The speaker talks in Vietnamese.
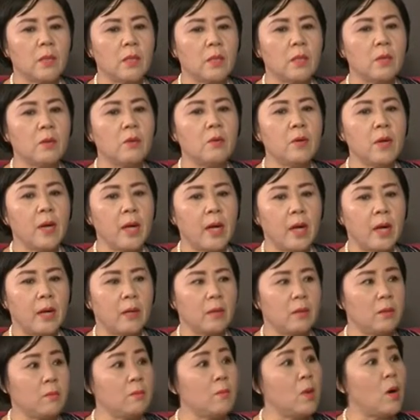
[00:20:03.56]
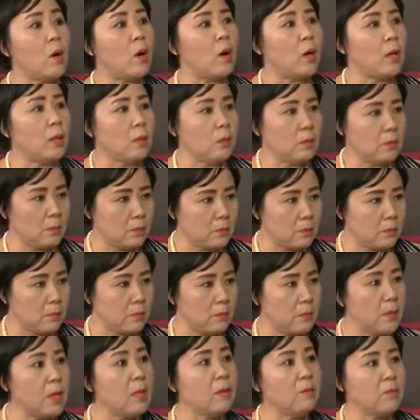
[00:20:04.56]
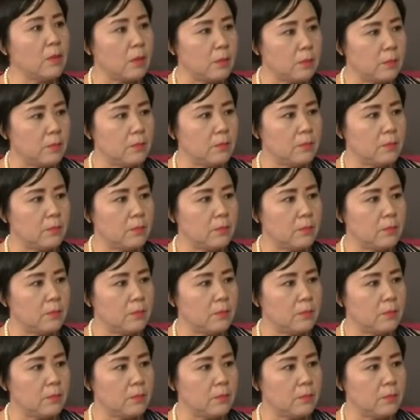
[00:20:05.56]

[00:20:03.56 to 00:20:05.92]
bị thiếu hàng nó bỏ miếng vào